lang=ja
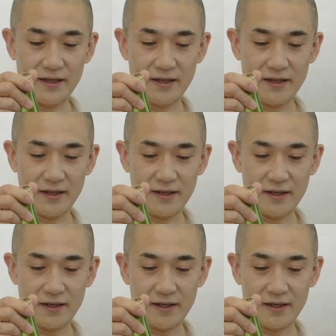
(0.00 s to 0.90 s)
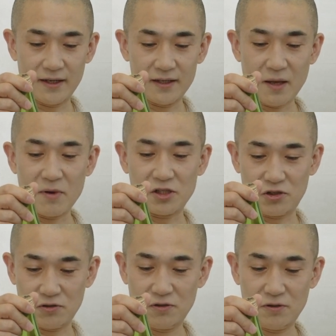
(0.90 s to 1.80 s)
す、ね、生
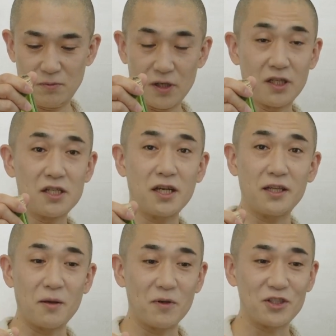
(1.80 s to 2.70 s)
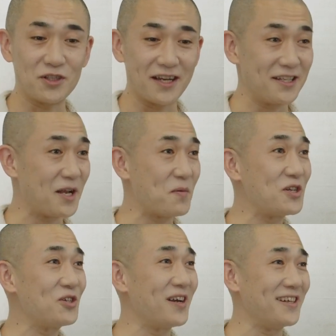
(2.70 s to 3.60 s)
酒。私が生酒がいい、生酒